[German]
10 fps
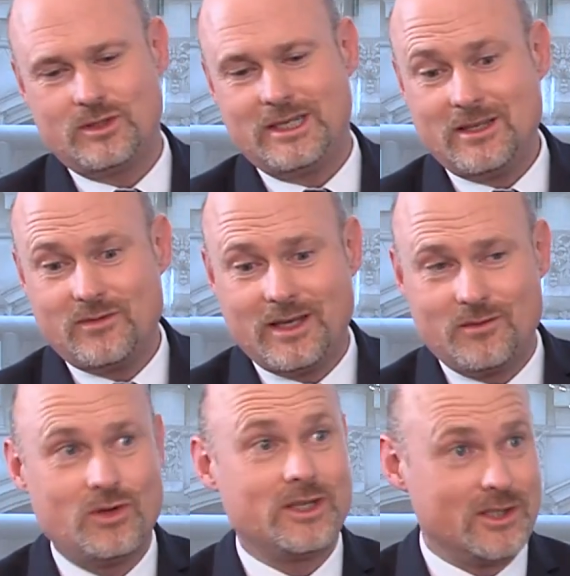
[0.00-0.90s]
deswegen
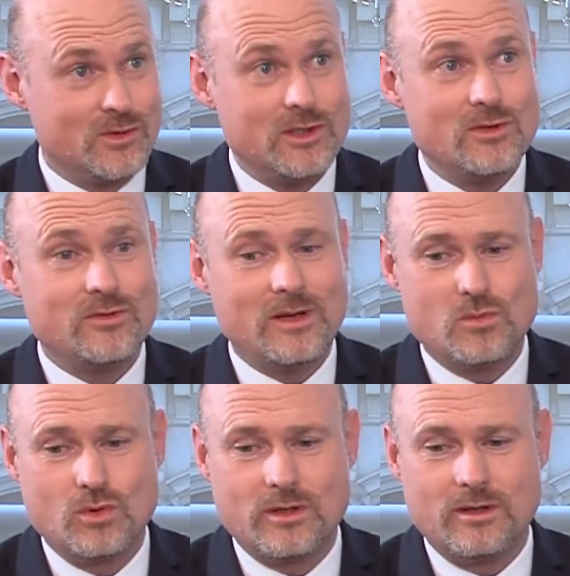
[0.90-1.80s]
würde ich inzwischen
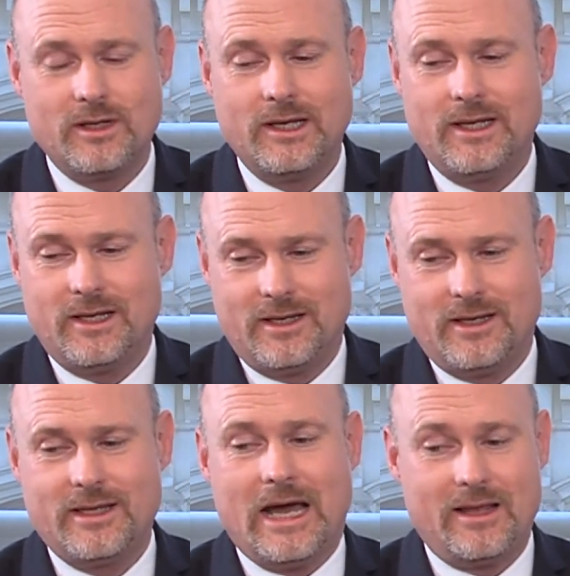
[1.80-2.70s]
vermuten,
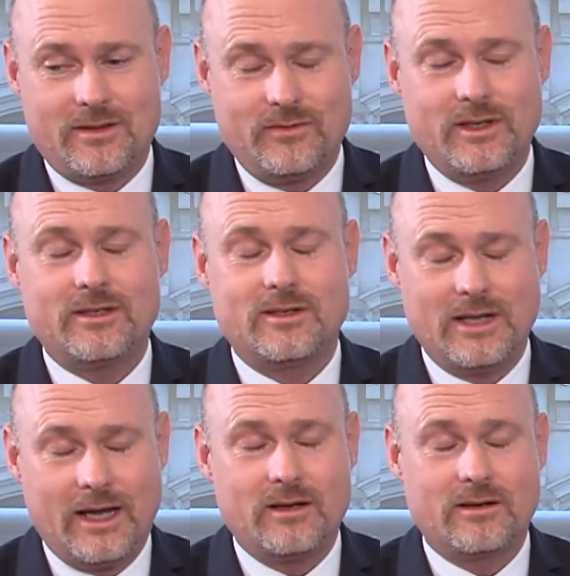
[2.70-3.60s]
äh, ja, es wird
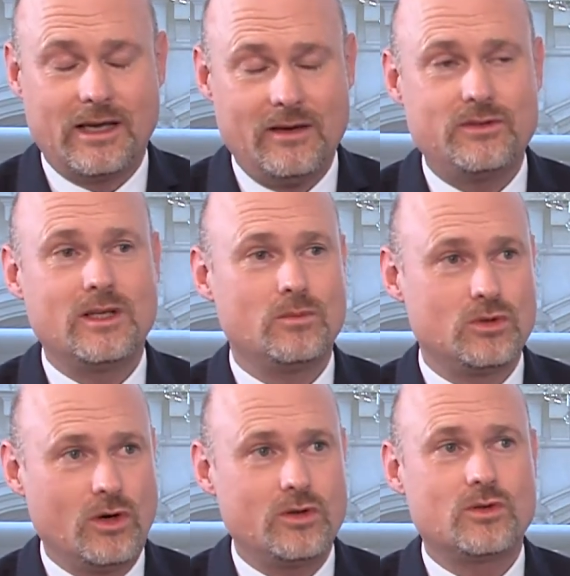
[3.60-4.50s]
einen kräftigen
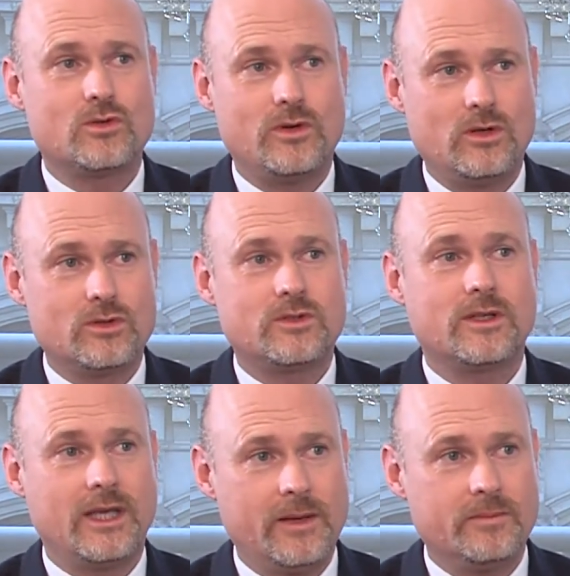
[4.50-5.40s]

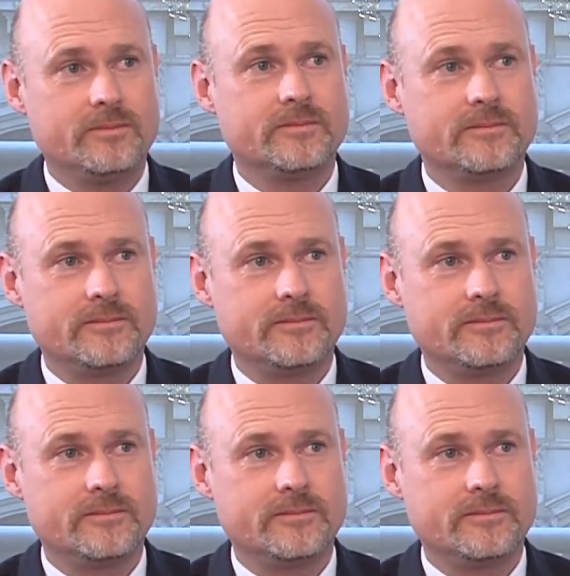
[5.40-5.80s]
Bedeutungsverlust geben.